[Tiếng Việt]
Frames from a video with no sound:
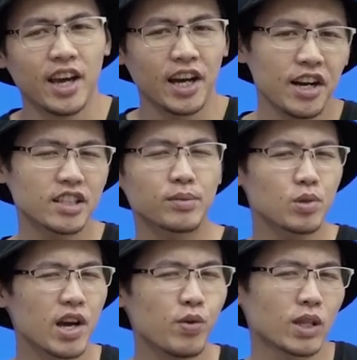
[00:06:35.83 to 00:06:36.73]
SSD
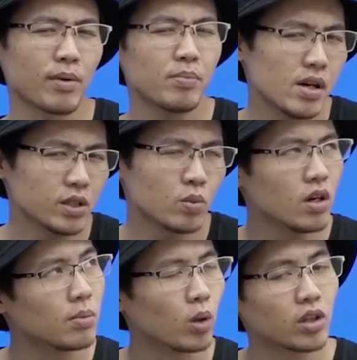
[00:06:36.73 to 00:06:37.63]
Samsung Evo 850 dung
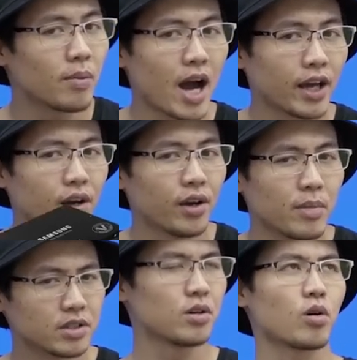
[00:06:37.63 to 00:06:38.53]
lượng 1TB
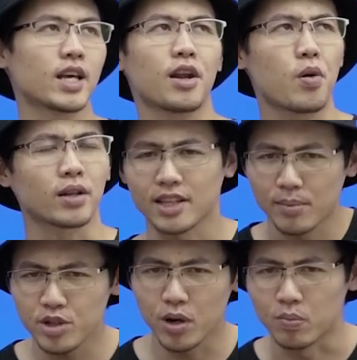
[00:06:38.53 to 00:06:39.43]
bây giờ có giá là khoảng
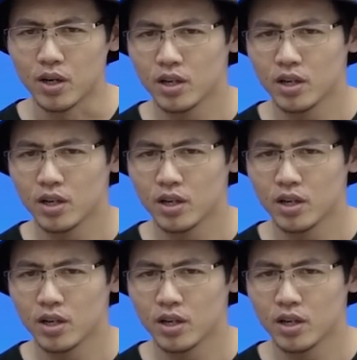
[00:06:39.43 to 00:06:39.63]
8 triệu đồng,